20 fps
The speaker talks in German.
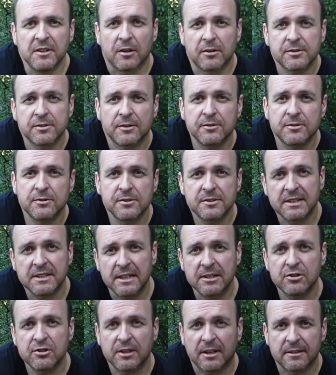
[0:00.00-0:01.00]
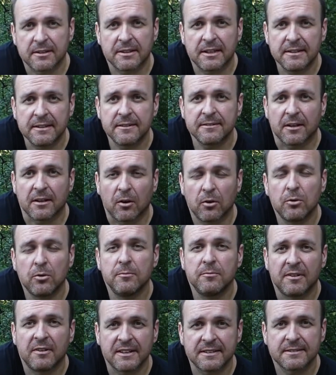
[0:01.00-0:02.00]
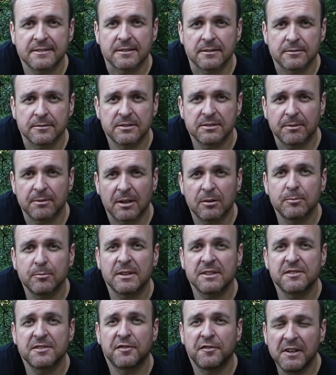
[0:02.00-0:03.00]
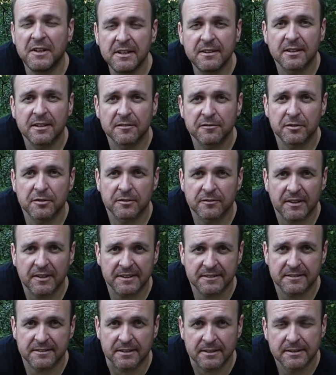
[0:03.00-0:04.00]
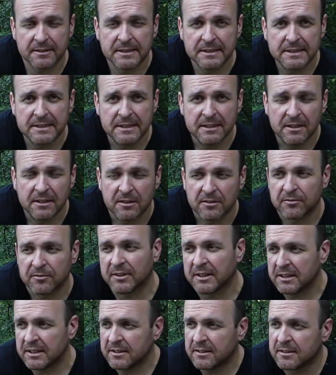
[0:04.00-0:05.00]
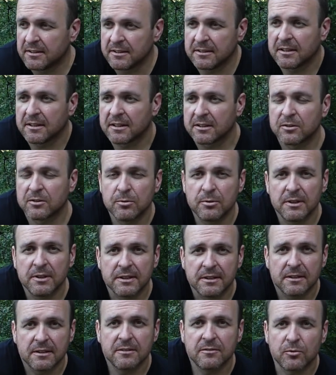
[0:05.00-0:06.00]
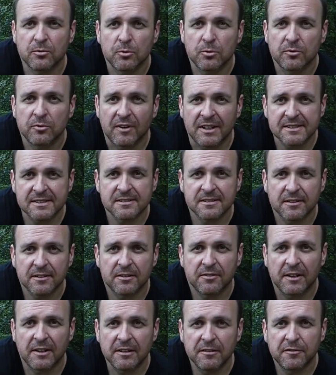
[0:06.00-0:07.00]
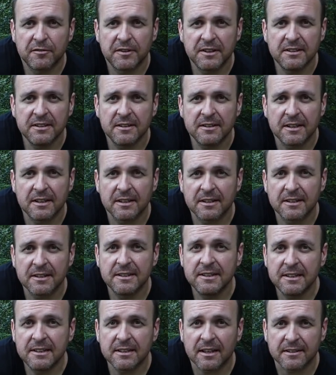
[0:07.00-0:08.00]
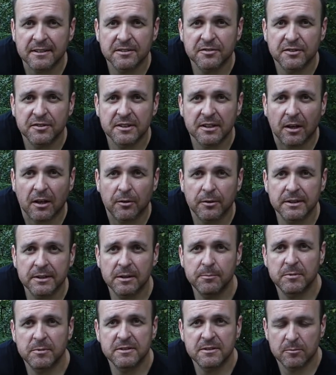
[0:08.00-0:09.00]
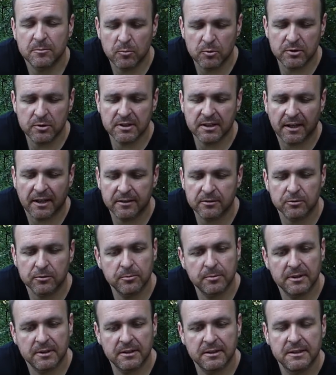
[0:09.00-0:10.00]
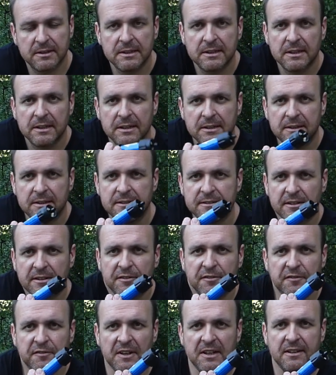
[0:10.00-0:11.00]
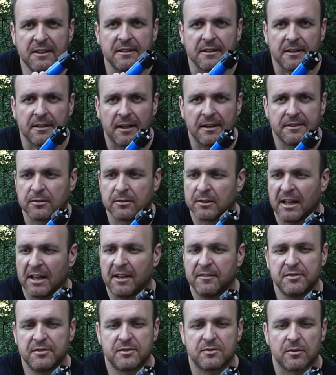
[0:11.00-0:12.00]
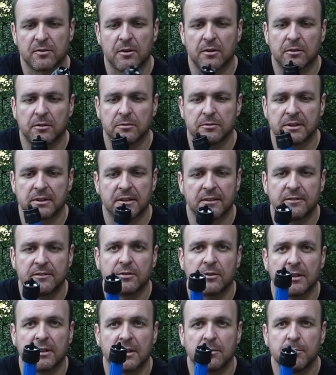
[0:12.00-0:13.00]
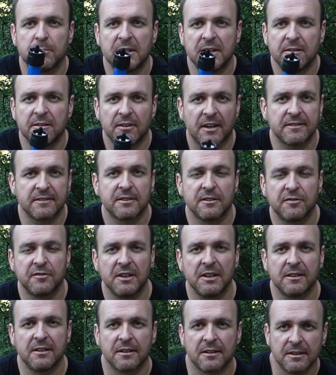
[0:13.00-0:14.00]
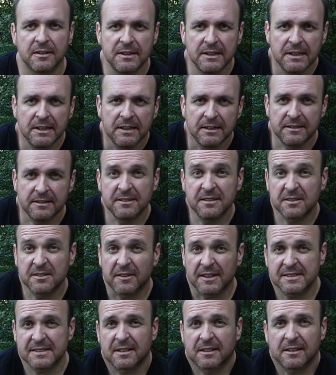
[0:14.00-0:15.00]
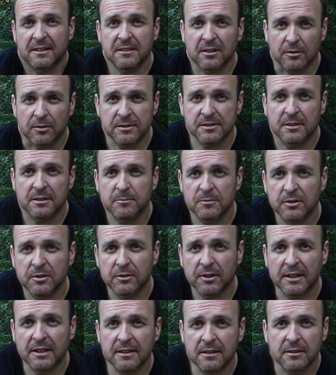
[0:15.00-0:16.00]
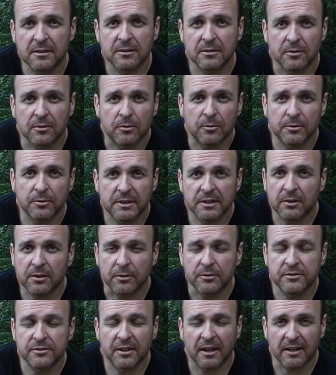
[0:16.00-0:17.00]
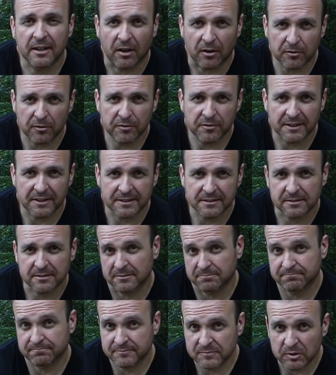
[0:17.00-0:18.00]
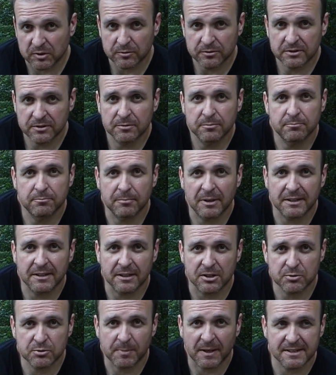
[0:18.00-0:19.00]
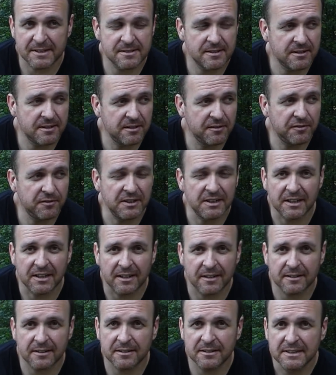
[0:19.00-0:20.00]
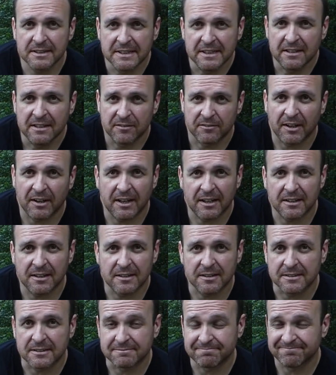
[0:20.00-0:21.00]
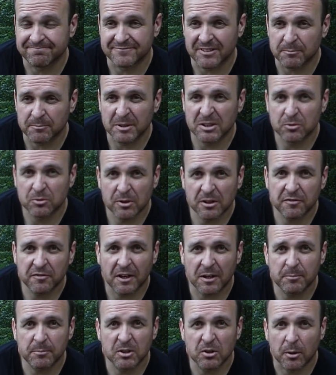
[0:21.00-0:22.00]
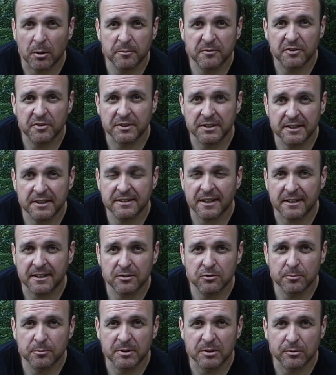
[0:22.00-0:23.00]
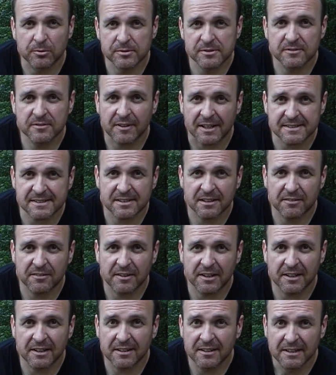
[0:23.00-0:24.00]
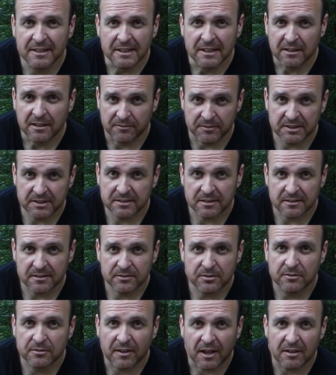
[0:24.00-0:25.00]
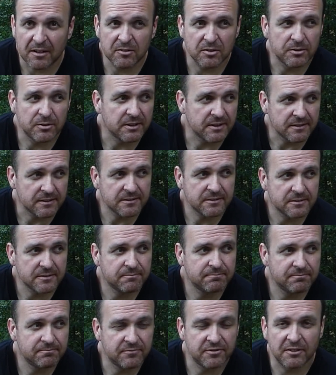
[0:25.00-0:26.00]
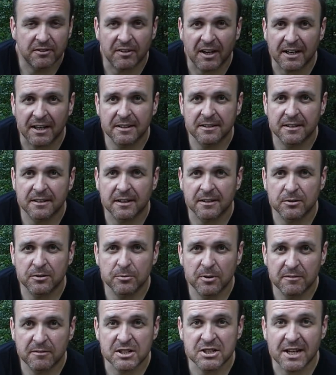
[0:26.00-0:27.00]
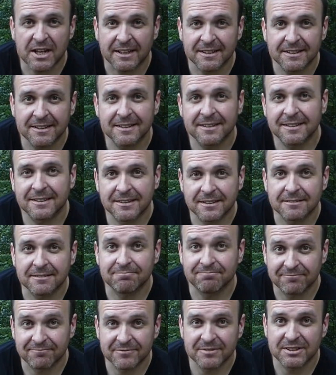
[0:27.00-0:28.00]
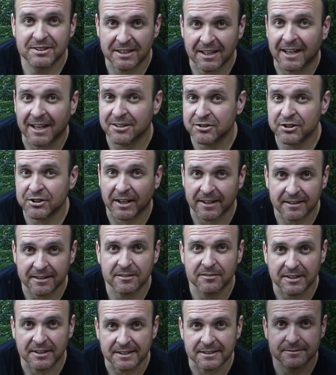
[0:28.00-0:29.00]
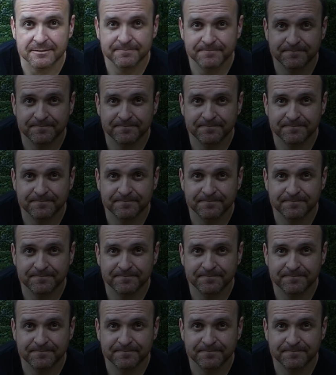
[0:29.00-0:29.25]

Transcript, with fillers: Ausrüstungsgegenstand geht es auch um Wasser und zwar um das Filtern von Wasser. Wenn ich in der Natur irgendwo Wasserquellen finde, denen ich nicht ganz vertraue, gibt es die Möglichkeit über diese Filter, Live Straw oder Sawyer Mini Wasserfilter, dieses Wasser dann trotzdem zu trinken ohne größeren Aufwand. Und man erspart sich hier viel Ärger, weil wenn man Durchfall bekommt von irgendeiner dubiosen Wasserquelle, wird das Survival oder das Verweilen in der Natur wahrscheinlich sehr anstrengend werden.